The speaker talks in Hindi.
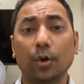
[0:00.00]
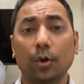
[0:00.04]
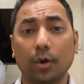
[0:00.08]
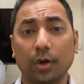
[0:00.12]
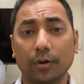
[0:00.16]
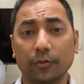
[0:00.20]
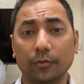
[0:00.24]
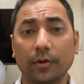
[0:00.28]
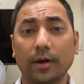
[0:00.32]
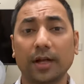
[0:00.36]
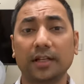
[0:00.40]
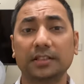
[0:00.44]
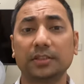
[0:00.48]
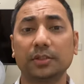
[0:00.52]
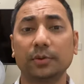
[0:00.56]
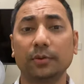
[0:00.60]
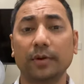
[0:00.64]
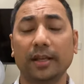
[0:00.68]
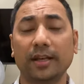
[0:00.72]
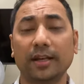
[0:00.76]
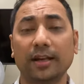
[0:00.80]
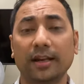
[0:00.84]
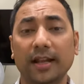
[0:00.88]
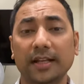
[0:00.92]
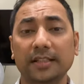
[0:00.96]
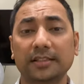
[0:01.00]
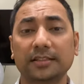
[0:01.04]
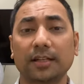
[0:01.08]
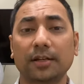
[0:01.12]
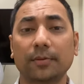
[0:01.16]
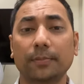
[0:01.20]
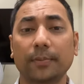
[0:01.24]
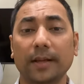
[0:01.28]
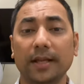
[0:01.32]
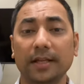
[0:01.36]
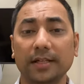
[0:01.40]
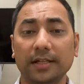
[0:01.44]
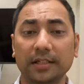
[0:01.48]
और वहाँ से वो एनालाइज कर
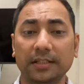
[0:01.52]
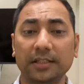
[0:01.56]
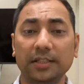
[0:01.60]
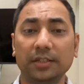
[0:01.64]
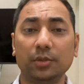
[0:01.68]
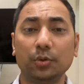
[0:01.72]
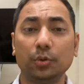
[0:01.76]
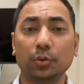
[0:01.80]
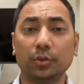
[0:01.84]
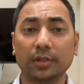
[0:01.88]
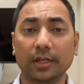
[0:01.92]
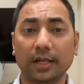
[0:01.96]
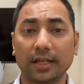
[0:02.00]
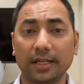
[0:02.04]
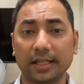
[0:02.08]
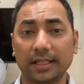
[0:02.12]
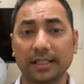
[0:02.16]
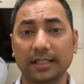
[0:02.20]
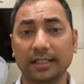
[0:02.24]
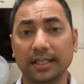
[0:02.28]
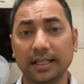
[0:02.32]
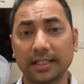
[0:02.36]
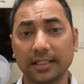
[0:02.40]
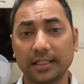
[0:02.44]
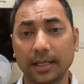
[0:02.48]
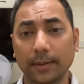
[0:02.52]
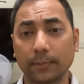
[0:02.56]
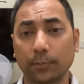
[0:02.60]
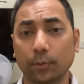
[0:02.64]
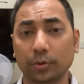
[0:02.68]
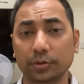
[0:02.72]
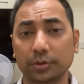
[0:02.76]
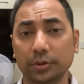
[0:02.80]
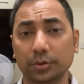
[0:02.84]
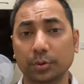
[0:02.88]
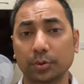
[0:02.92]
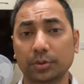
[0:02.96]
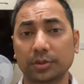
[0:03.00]
पाएगा कि यूके आने के लिए क्या
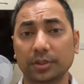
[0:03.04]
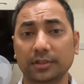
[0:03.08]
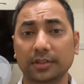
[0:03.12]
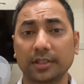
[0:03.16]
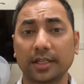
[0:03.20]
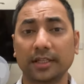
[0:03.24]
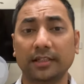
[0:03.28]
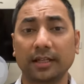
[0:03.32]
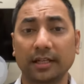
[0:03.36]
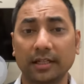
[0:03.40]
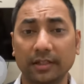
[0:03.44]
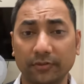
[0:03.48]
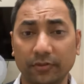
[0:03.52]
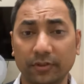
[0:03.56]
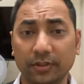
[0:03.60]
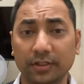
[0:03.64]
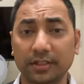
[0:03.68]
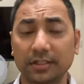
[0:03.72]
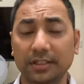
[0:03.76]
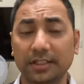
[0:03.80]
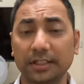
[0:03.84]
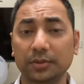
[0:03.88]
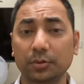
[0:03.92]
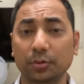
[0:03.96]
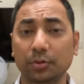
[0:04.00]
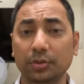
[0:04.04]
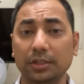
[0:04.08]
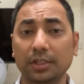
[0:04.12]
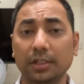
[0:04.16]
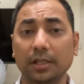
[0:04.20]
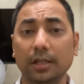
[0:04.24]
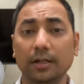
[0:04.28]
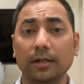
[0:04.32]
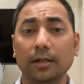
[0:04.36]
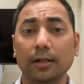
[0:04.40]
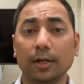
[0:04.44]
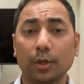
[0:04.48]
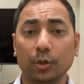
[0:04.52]
प्रोसेस हो सकता है क्या डिफिकल्टीज होती
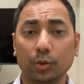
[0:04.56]
हैं